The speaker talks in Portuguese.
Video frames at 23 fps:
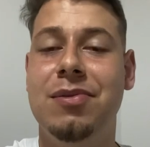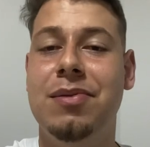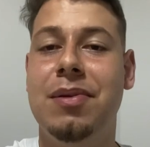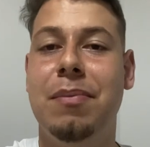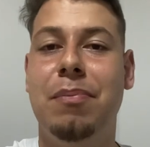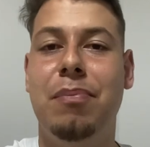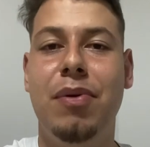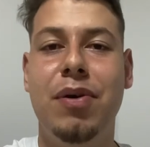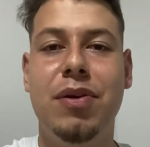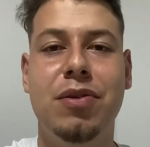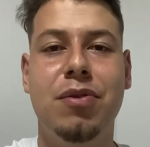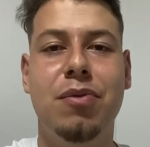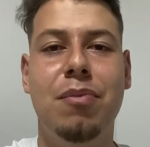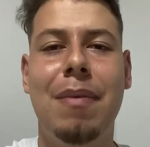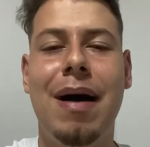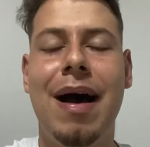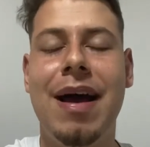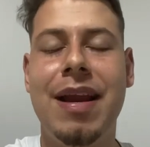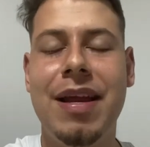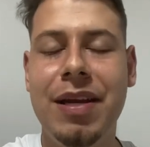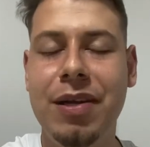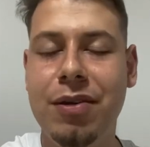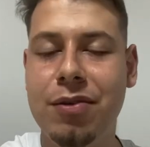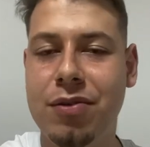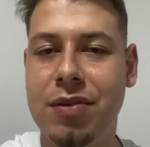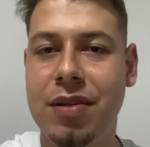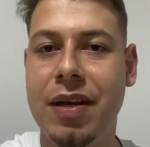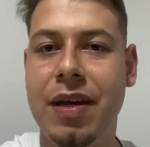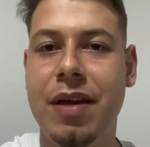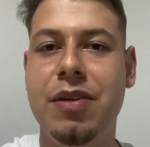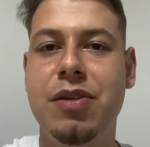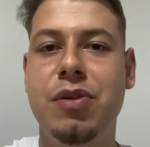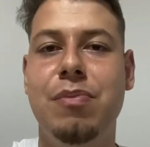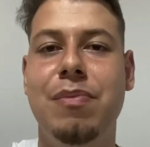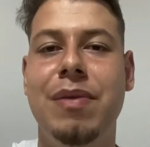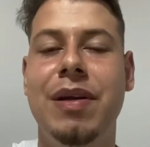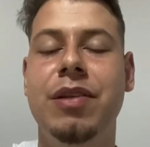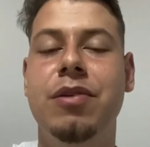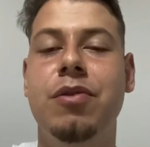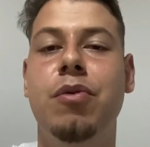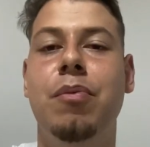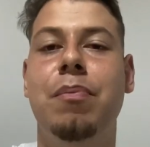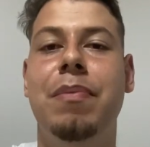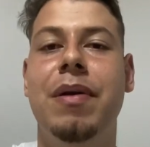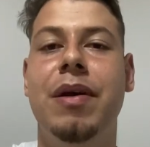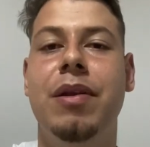depois o Marinho se redimindo
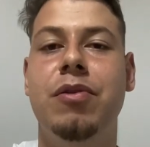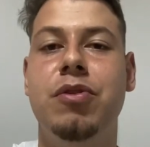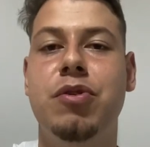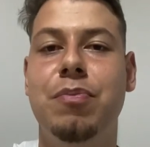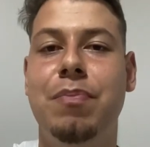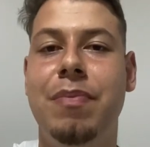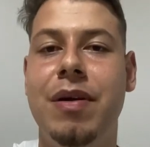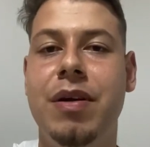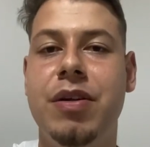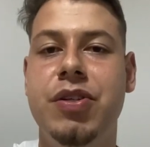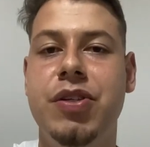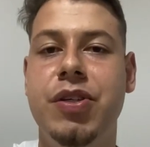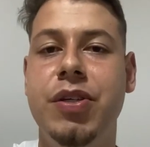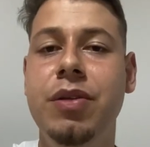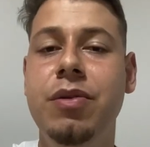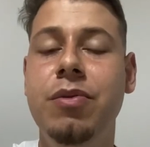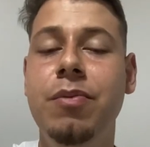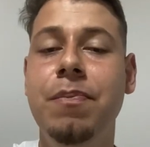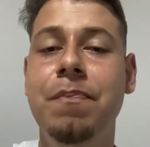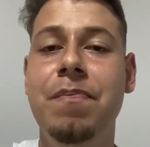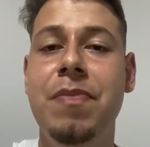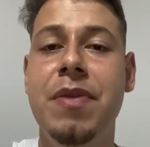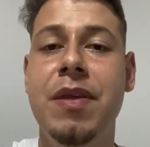do pênalti perdido